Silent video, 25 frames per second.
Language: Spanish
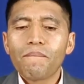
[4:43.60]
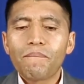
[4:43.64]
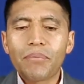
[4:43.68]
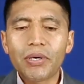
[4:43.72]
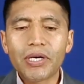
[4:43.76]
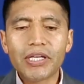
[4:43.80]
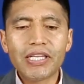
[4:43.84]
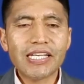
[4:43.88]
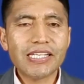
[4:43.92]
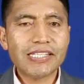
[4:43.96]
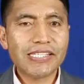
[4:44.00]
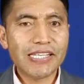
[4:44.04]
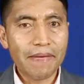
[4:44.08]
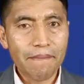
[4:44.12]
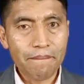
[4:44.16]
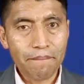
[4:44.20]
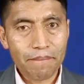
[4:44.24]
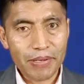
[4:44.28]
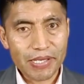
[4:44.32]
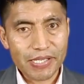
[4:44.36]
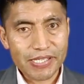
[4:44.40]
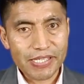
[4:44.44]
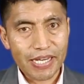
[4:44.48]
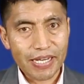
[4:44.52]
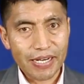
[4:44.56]
puedes
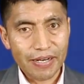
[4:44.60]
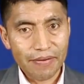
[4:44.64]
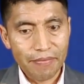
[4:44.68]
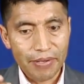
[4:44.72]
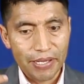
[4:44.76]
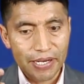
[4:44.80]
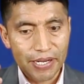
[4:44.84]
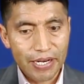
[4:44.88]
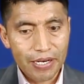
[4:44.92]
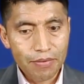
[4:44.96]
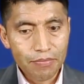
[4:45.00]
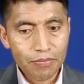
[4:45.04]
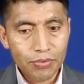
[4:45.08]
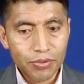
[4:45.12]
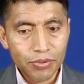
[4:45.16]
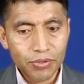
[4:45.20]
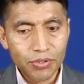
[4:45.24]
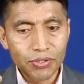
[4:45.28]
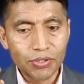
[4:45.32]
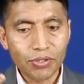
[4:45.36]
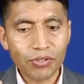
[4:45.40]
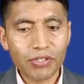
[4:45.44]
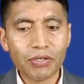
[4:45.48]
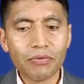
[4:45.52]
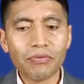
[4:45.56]
empezar a ver el
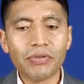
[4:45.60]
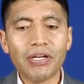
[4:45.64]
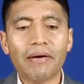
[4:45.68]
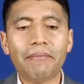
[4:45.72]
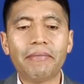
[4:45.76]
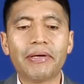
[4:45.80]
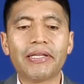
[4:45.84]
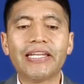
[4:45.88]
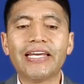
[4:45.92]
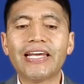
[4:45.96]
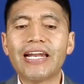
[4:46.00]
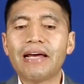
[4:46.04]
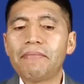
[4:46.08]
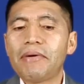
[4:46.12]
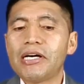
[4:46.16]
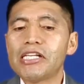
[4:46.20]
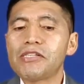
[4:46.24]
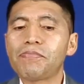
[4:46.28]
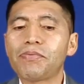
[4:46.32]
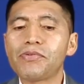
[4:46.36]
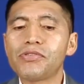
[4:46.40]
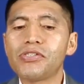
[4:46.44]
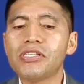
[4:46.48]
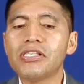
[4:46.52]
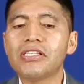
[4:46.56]
mundo de una manera
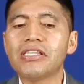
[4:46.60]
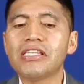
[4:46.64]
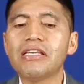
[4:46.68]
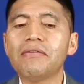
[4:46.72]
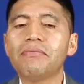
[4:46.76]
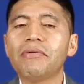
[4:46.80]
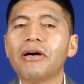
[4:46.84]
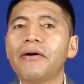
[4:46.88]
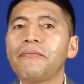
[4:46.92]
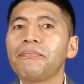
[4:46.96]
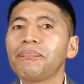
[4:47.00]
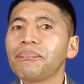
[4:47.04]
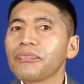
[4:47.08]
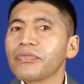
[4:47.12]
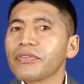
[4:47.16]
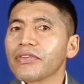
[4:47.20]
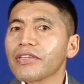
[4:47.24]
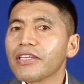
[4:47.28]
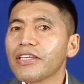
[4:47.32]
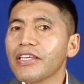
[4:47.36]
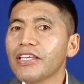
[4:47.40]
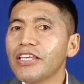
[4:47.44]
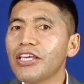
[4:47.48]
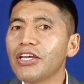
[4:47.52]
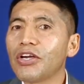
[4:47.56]
más positiva
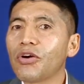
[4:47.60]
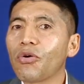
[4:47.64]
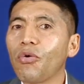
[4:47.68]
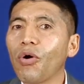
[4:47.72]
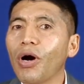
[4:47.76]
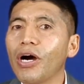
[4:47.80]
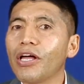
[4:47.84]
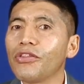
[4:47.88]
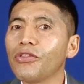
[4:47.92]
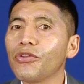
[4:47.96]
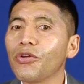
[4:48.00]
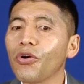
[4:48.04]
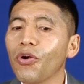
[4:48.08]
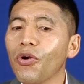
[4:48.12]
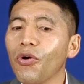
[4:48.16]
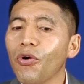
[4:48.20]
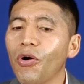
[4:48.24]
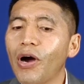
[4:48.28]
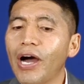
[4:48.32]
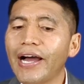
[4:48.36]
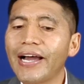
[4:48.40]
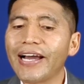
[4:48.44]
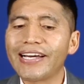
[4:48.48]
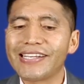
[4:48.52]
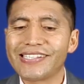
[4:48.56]
y cuando lo
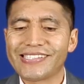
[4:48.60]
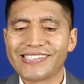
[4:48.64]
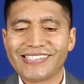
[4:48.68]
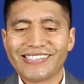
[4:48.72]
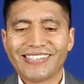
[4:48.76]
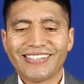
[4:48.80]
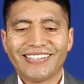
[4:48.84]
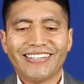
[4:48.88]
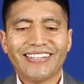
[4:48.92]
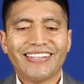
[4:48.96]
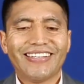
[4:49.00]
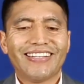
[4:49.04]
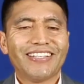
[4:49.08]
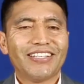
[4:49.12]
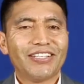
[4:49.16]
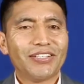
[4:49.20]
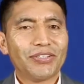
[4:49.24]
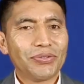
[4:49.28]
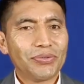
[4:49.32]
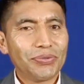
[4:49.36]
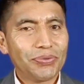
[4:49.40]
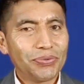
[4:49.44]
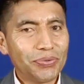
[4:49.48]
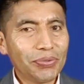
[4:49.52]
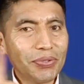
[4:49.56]
hagas,
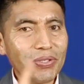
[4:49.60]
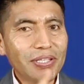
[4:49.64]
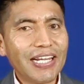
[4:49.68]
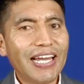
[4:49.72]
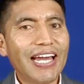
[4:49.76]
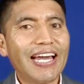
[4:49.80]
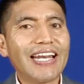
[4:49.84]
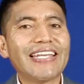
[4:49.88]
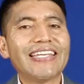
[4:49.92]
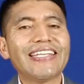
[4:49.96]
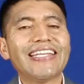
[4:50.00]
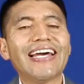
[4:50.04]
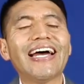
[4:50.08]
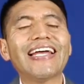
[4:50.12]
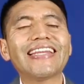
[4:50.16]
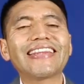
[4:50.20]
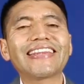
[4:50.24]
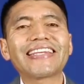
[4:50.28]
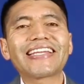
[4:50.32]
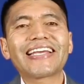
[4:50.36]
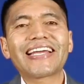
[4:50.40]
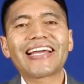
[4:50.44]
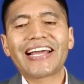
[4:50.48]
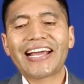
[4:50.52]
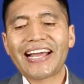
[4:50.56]
tu realidad
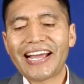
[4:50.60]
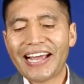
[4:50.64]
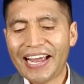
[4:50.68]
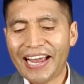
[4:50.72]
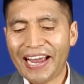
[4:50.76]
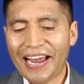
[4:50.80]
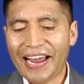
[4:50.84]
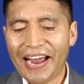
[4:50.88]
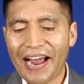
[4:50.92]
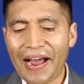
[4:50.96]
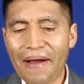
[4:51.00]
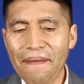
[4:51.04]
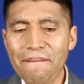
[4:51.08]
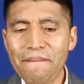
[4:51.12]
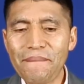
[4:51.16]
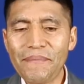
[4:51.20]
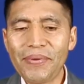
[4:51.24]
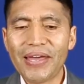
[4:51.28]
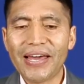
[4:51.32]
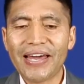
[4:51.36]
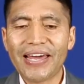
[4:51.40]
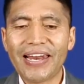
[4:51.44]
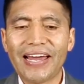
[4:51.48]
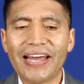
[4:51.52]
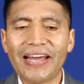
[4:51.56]

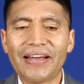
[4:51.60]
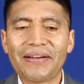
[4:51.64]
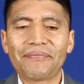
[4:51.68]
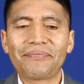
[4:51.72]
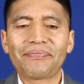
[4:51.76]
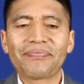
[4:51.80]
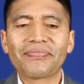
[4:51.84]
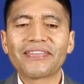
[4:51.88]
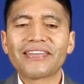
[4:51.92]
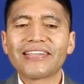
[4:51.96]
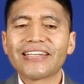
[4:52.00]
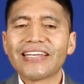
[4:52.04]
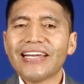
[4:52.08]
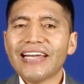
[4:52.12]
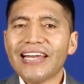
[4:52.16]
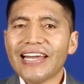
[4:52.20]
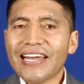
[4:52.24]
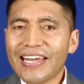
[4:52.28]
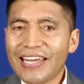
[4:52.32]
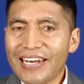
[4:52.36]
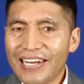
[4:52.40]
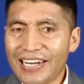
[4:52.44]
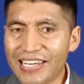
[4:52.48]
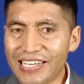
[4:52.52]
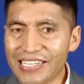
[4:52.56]
cambiará.
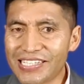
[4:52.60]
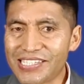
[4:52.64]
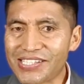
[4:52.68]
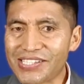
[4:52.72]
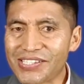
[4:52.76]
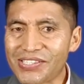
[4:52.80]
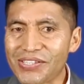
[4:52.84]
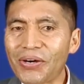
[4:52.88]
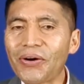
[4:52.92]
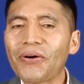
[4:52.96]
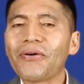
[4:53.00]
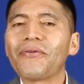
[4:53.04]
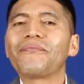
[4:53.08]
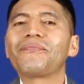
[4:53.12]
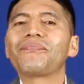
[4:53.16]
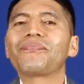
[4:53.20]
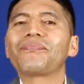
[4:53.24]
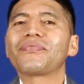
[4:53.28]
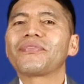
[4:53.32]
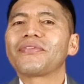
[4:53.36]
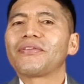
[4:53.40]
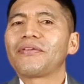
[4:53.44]
¡Listo!